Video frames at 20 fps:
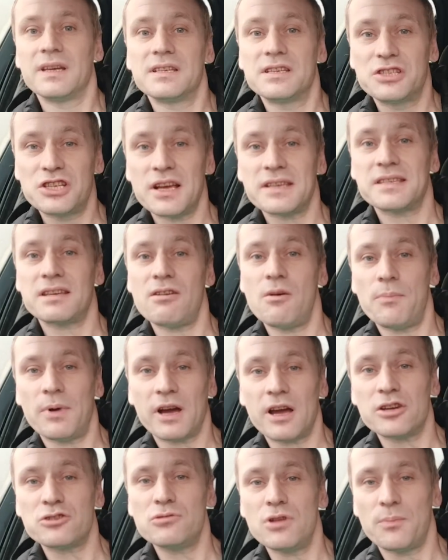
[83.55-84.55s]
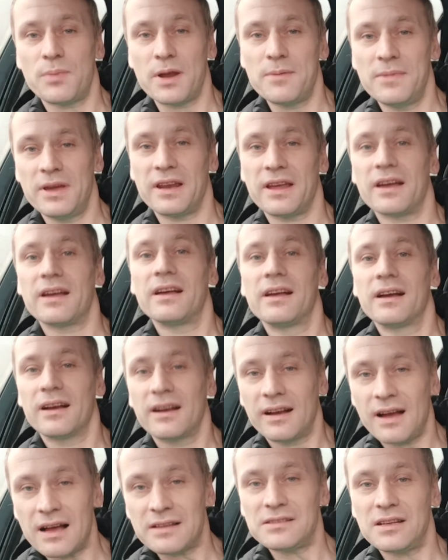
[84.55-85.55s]
Сейчас я вам покажу на примере,
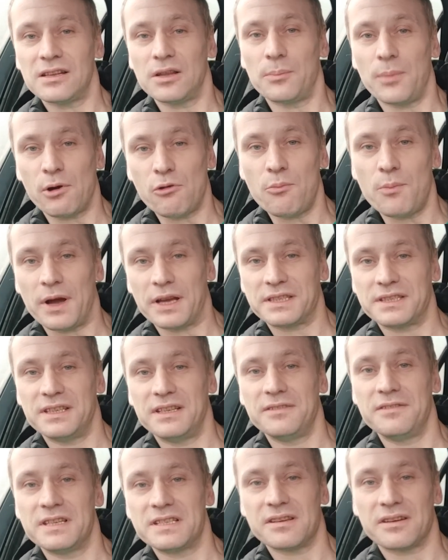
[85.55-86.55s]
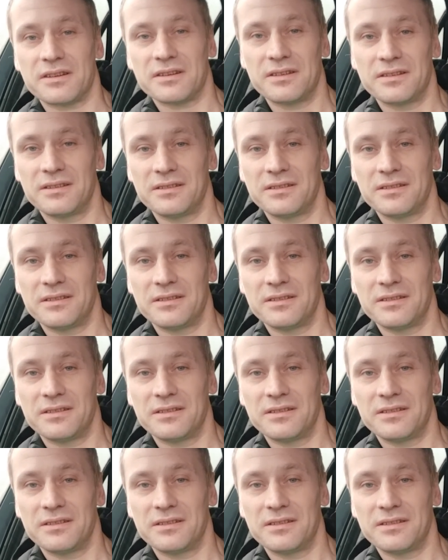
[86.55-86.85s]
как надо покупать телевизор.